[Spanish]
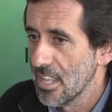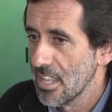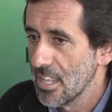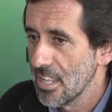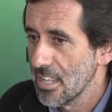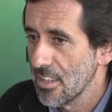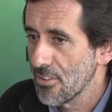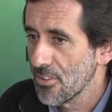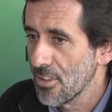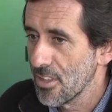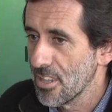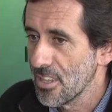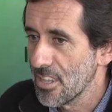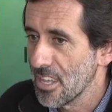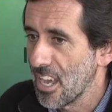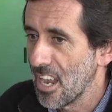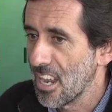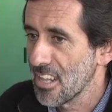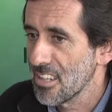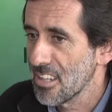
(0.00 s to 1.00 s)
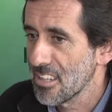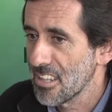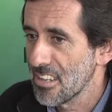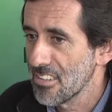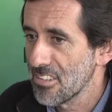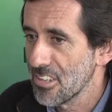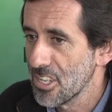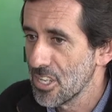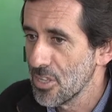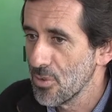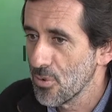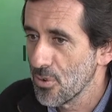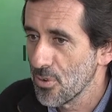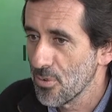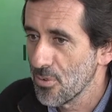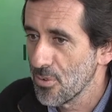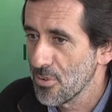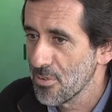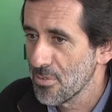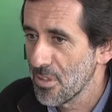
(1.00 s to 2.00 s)
eh, de carácter
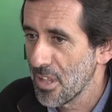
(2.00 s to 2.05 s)
transitivo.